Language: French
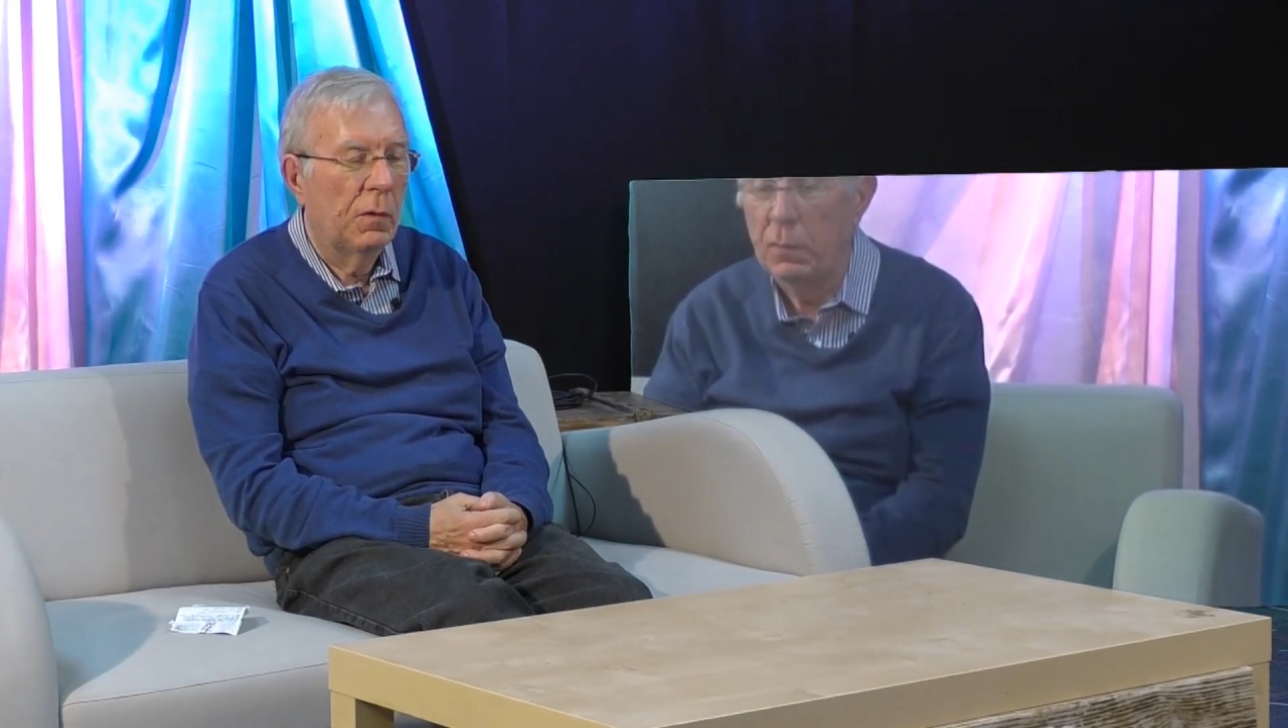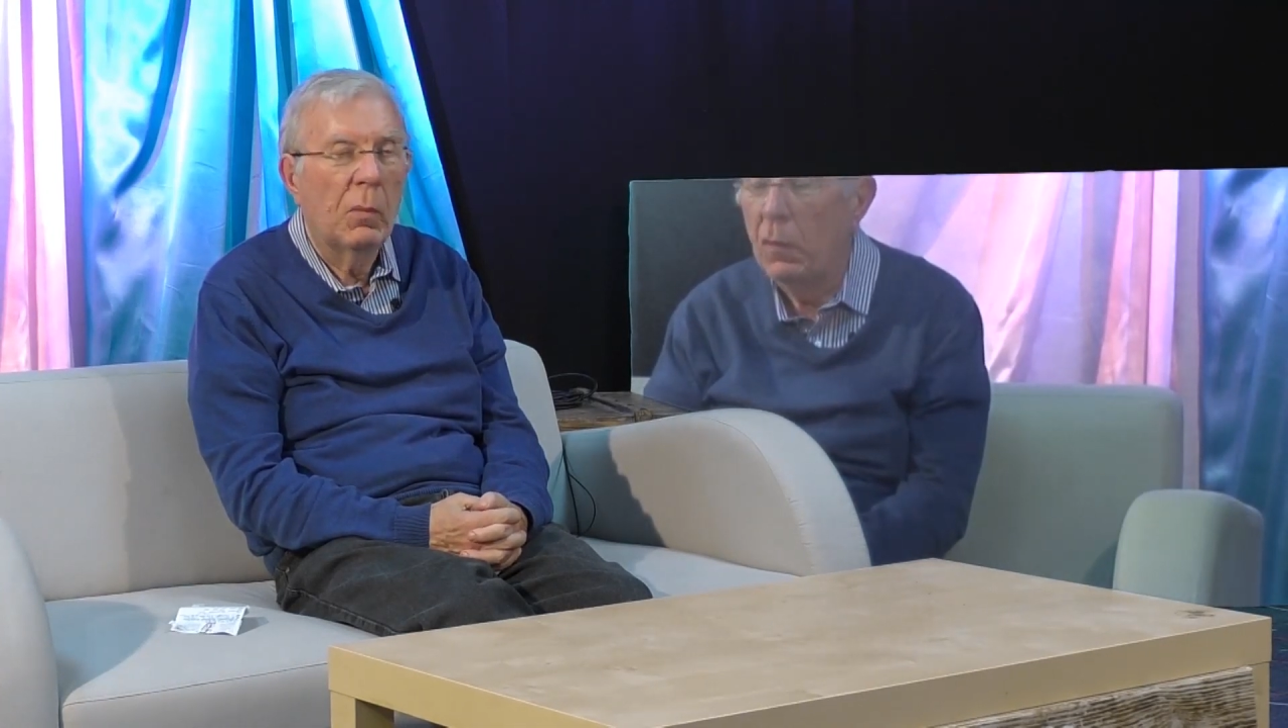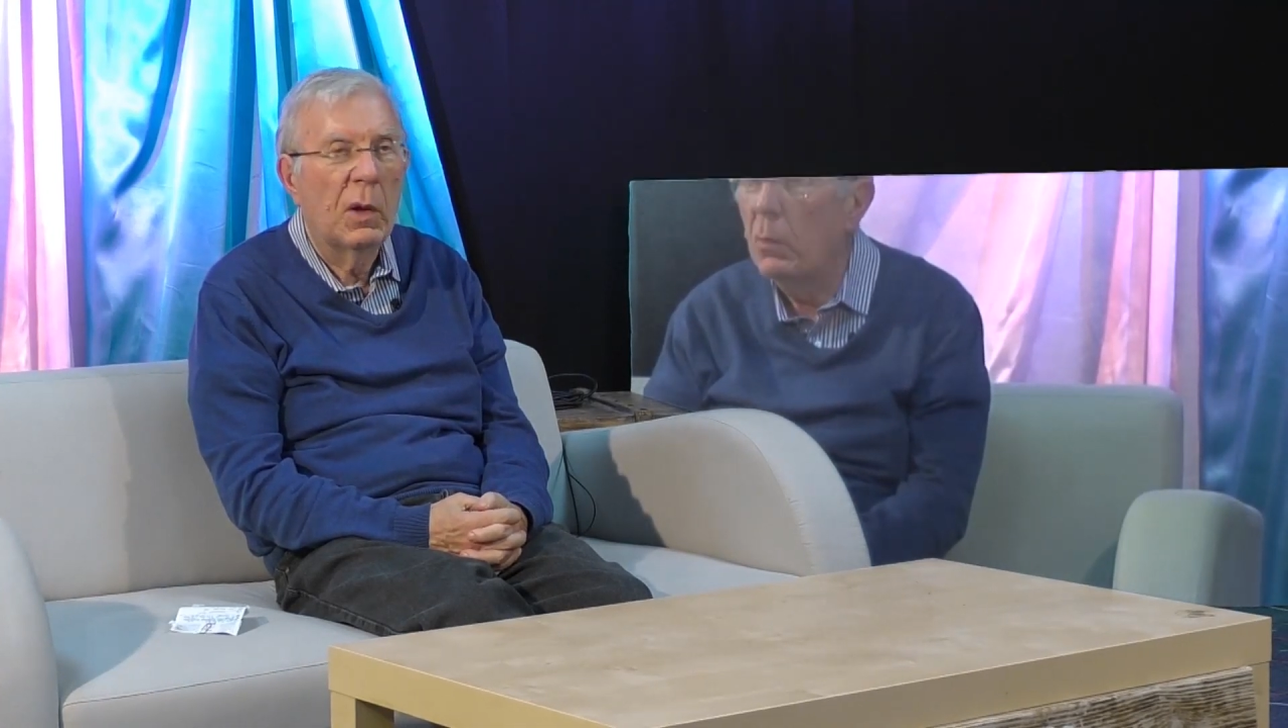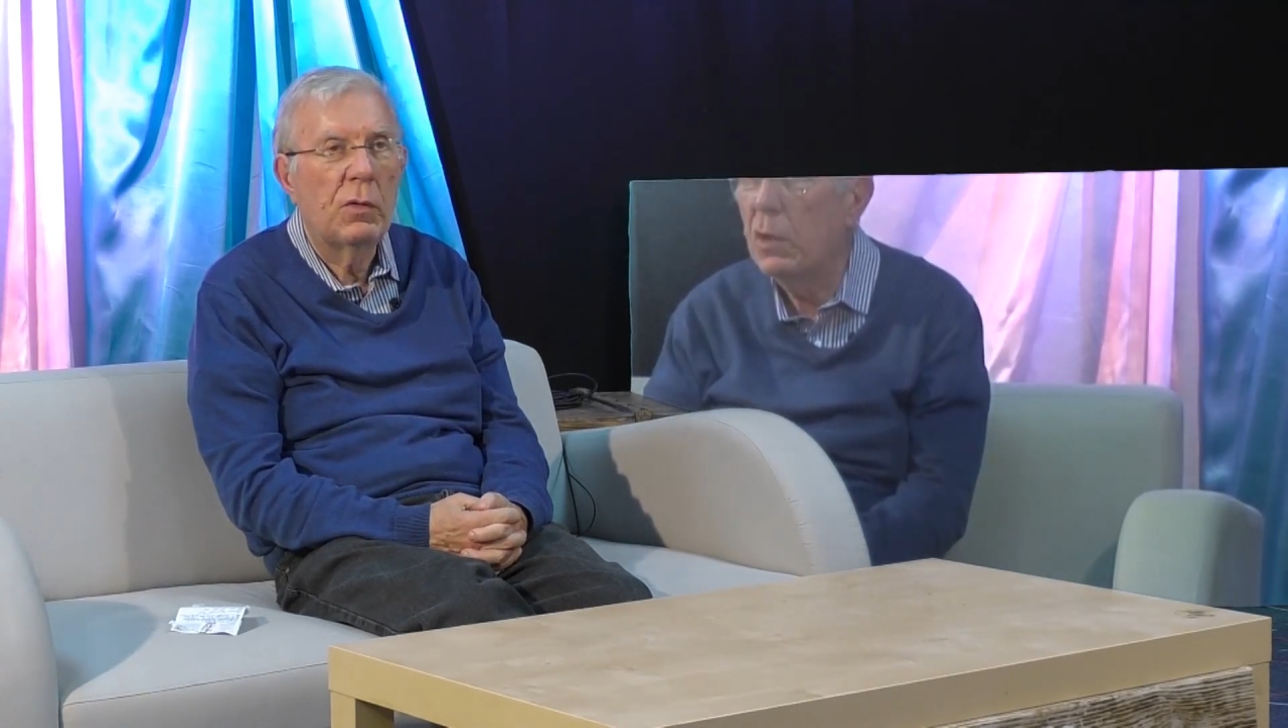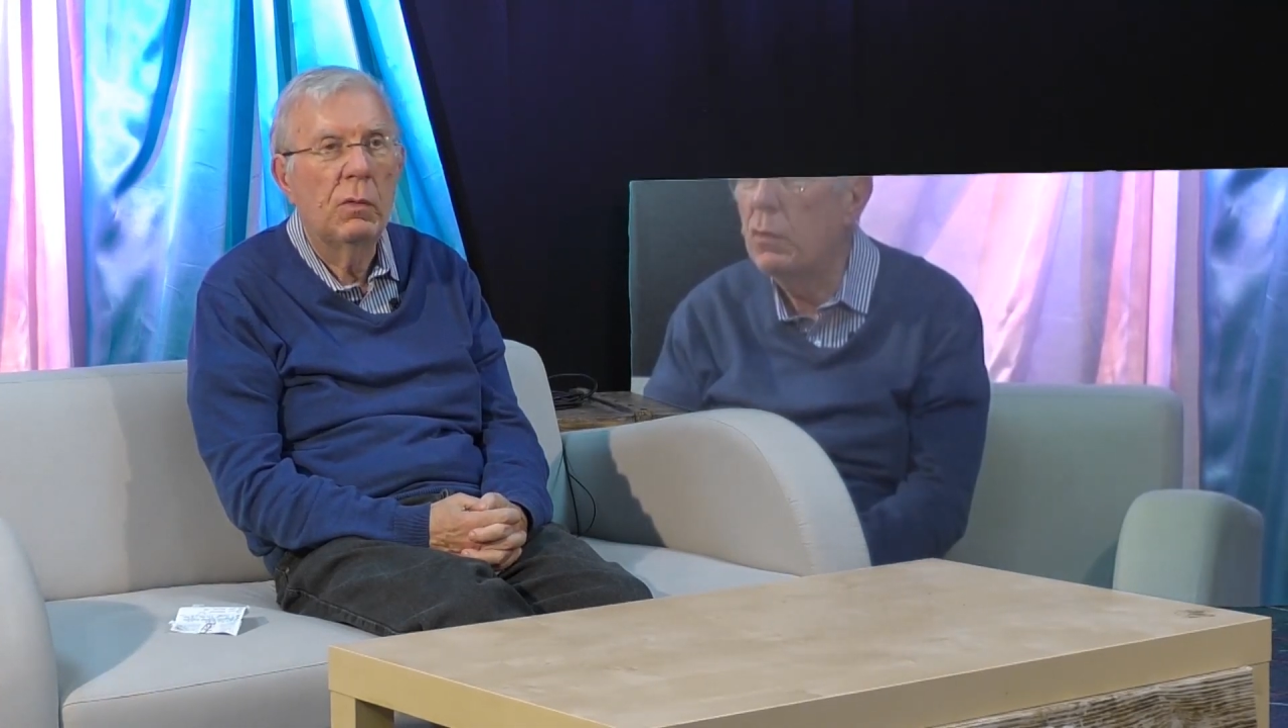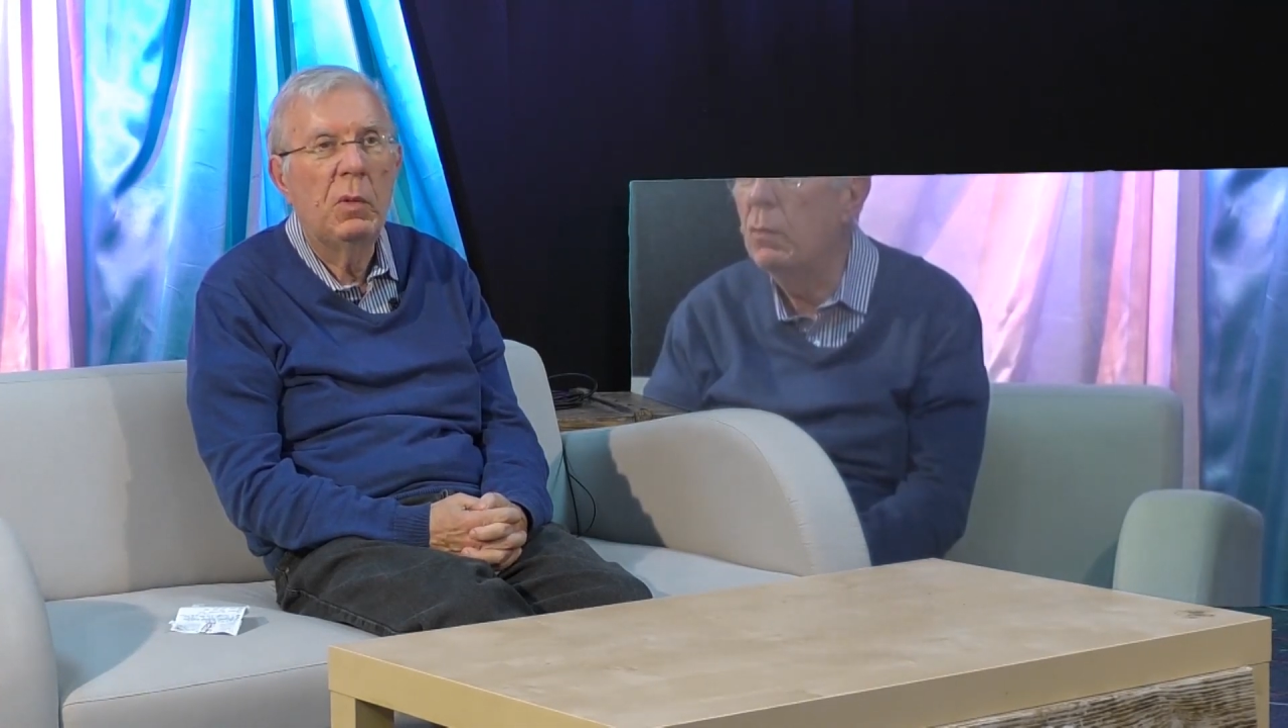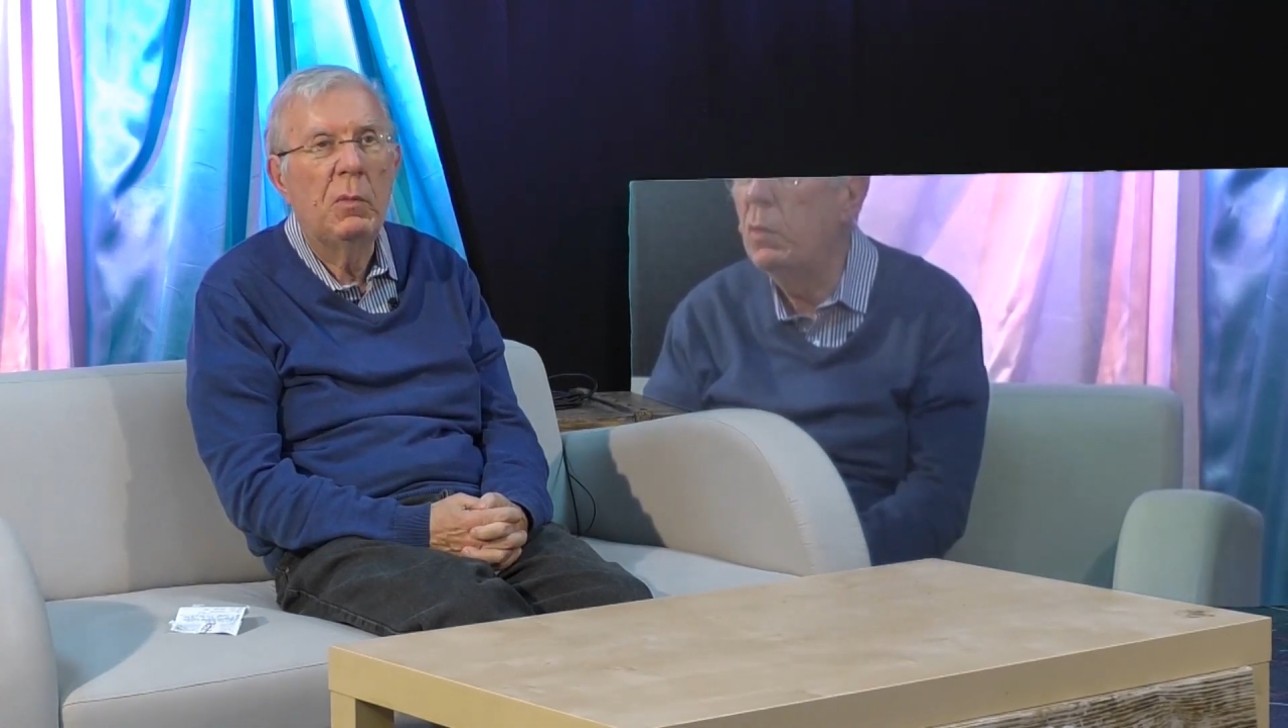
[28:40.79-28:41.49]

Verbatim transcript: formation